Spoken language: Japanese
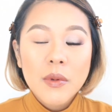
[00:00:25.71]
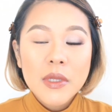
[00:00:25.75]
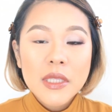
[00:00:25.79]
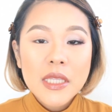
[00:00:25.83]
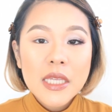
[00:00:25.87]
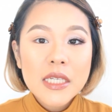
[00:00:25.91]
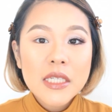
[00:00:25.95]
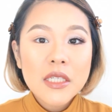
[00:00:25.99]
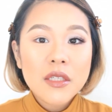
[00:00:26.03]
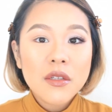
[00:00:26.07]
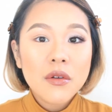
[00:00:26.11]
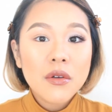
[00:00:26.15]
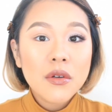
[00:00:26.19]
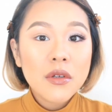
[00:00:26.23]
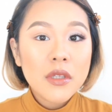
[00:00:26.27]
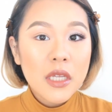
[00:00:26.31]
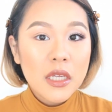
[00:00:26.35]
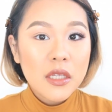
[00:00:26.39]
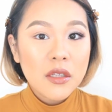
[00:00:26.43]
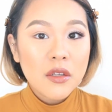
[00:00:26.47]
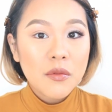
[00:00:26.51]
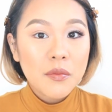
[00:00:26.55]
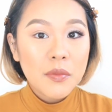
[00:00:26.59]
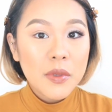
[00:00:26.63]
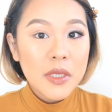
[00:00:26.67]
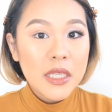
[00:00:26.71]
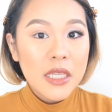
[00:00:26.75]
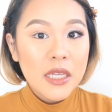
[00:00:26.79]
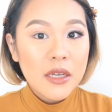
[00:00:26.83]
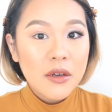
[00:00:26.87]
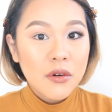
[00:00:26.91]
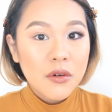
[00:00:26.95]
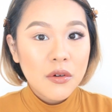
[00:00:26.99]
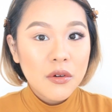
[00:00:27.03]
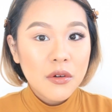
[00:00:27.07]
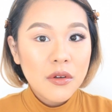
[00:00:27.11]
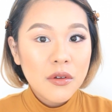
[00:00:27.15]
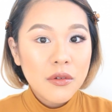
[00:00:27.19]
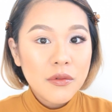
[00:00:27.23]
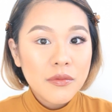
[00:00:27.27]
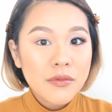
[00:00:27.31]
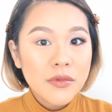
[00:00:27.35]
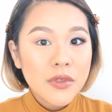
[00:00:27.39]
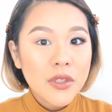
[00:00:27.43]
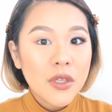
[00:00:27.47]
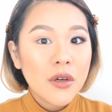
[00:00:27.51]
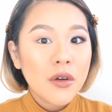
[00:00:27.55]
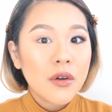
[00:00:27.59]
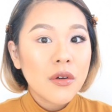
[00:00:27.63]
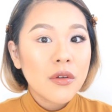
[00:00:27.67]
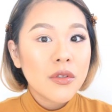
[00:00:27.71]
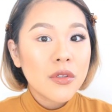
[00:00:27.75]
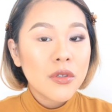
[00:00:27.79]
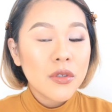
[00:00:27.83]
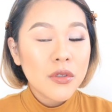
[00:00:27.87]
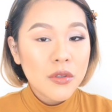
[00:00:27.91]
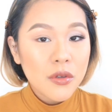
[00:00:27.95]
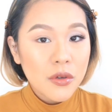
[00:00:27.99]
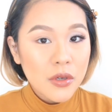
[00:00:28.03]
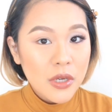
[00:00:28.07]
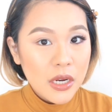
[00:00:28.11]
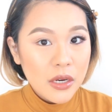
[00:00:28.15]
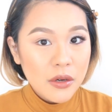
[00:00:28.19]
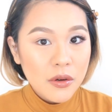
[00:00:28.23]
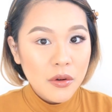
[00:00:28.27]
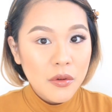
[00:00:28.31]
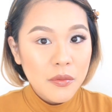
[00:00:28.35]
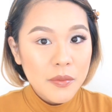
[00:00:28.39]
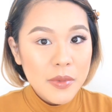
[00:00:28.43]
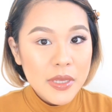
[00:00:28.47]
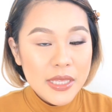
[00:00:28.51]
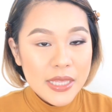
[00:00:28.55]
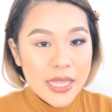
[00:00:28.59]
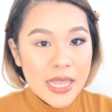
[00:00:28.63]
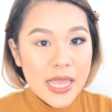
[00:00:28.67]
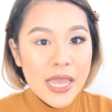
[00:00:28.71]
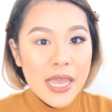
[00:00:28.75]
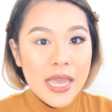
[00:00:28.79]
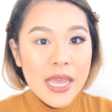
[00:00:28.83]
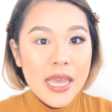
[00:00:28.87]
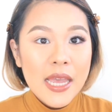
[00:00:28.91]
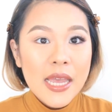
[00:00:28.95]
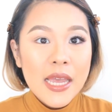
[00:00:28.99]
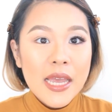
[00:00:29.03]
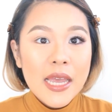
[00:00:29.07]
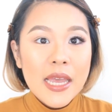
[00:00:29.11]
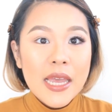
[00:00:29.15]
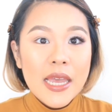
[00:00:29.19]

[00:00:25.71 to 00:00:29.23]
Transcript: 私の普段のビデオのチュートリアルを見て、